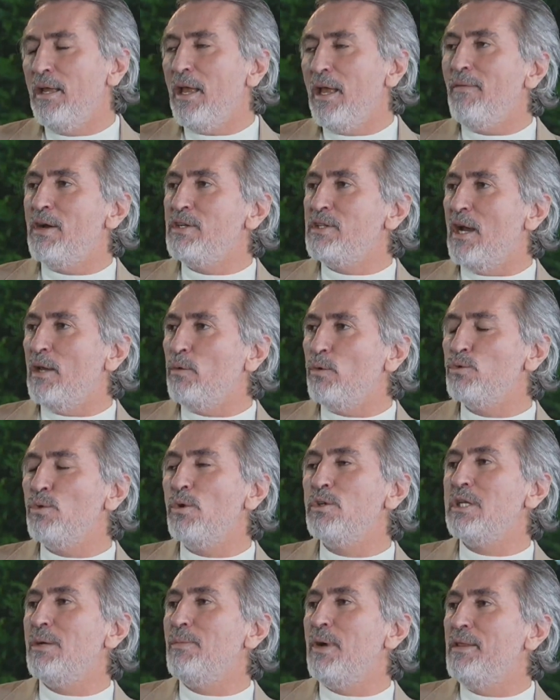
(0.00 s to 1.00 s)
Yavaştan artık o
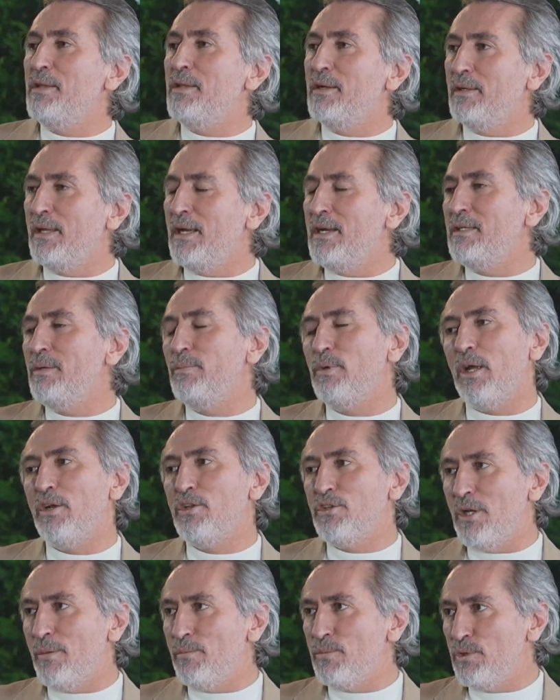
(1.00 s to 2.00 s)
zor zamanları geride
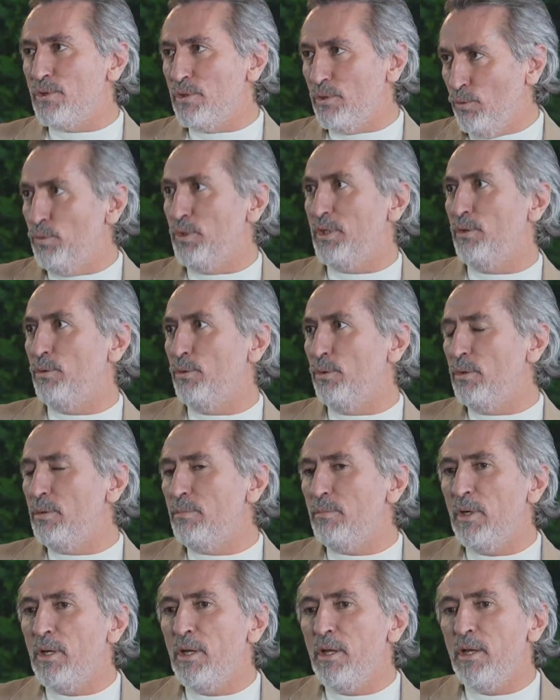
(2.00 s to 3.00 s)
bırakacağımızı ümit
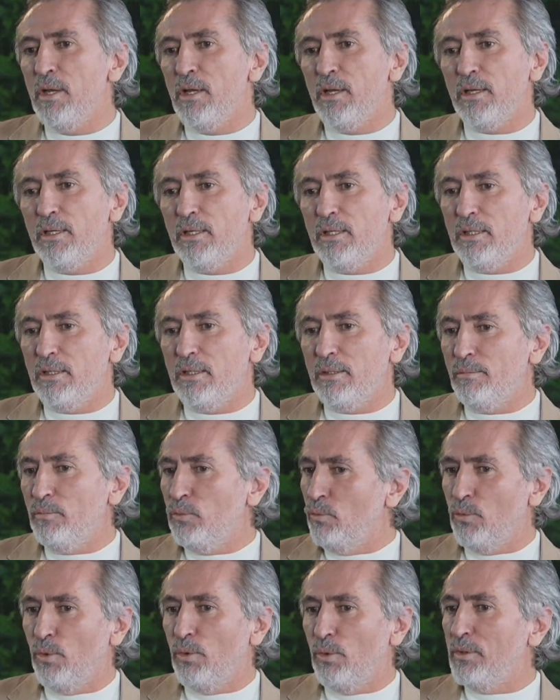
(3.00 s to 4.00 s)
ediyorum.
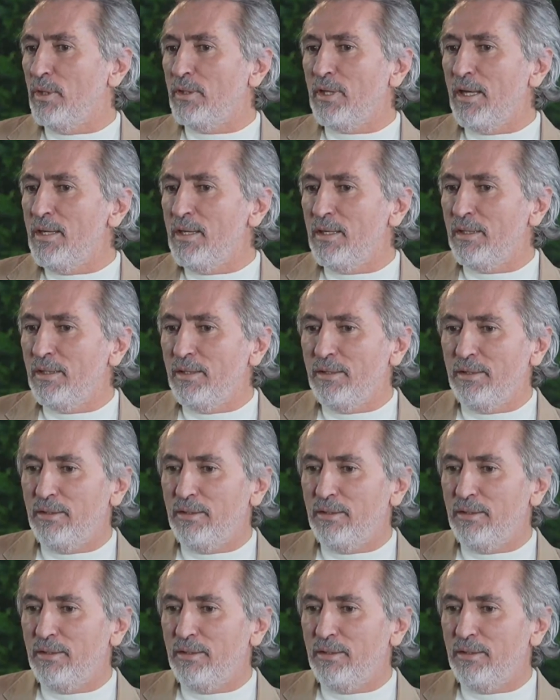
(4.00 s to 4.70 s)
Bu konuda da hani